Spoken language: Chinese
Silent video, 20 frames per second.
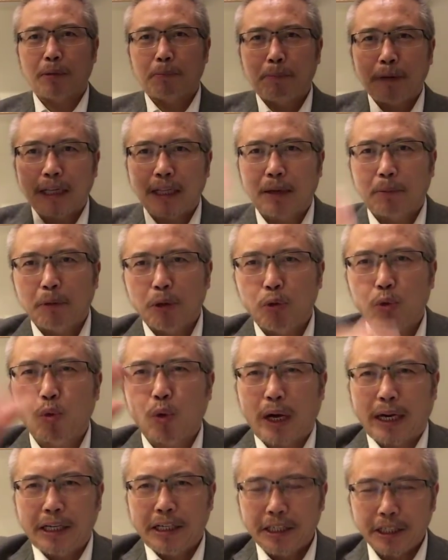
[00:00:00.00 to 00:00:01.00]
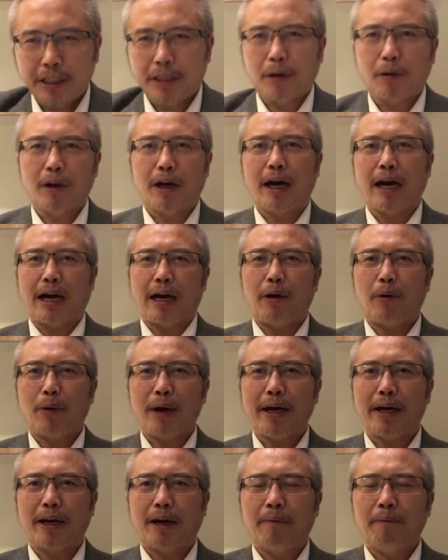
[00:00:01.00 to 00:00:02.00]
了，被他们转移到了海
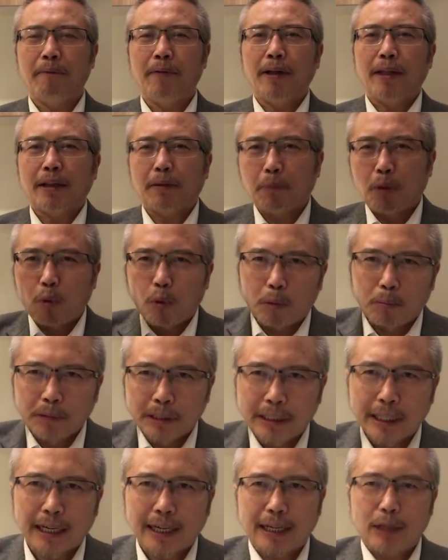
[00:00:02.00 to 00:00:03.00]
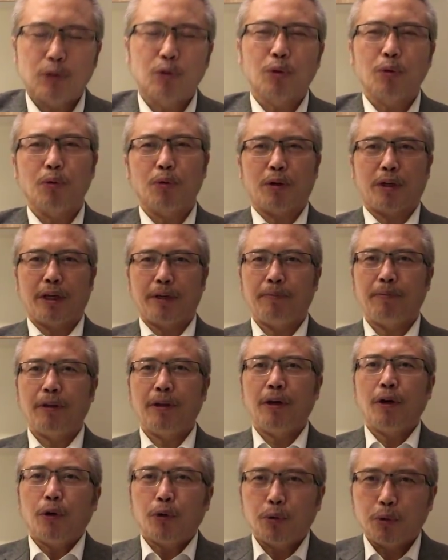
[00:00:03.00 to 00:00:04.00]
外了，那么我们将来中国人
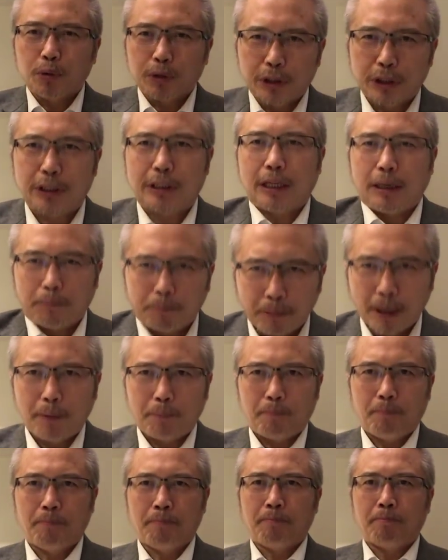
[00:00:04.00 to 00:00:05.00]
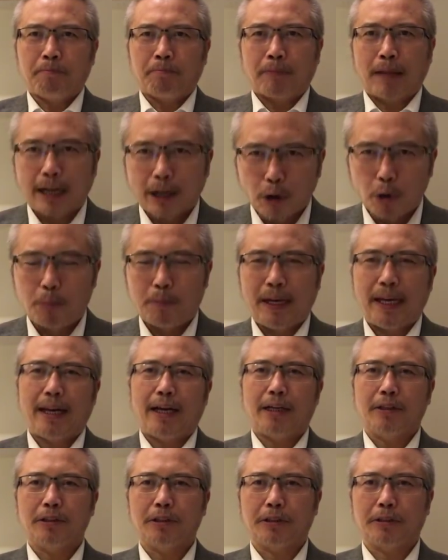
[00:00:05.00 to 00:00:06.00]
用什么来购买
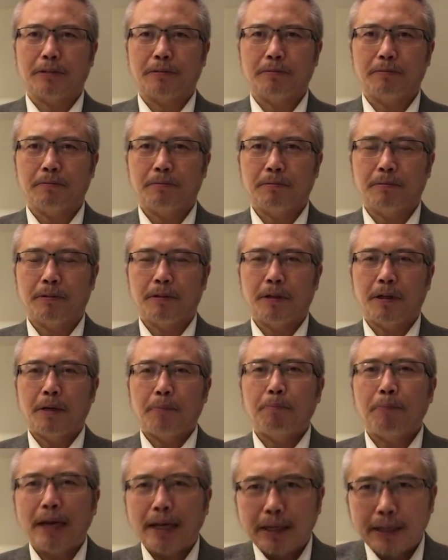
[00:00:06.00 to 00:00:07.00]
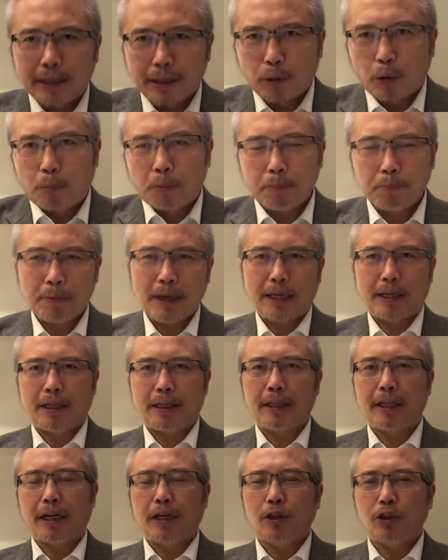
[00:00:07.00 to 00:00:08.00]
粮食？面我们面
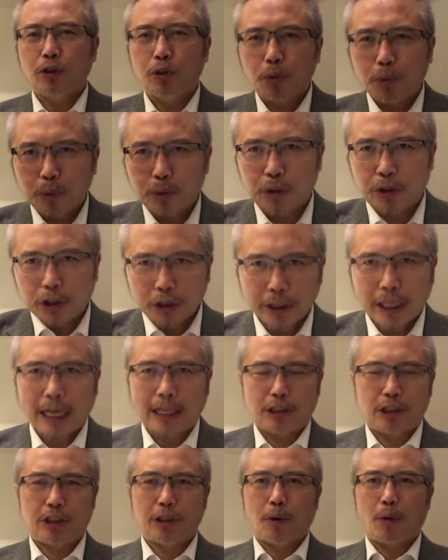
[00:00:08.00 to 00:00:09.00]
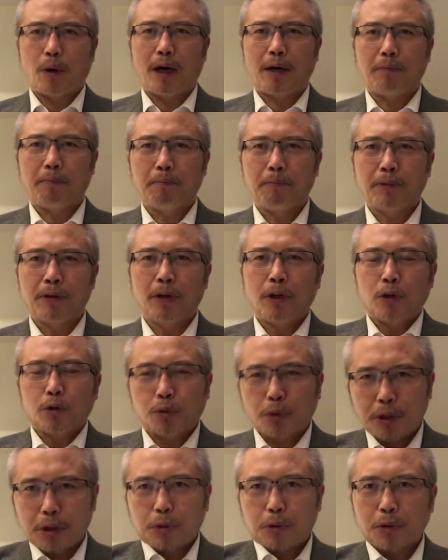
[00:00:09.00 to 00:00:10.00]
临的就是大饥荒。
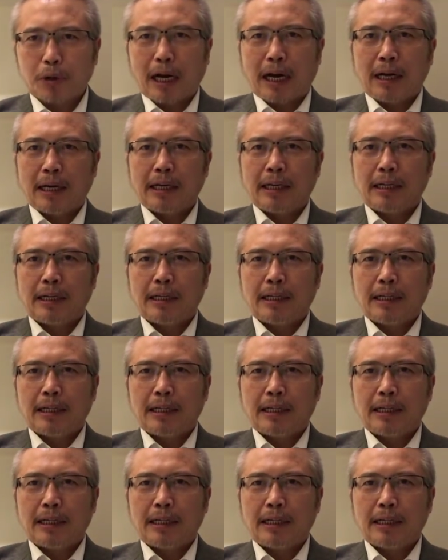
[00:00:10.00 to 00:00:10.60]
所以说啊，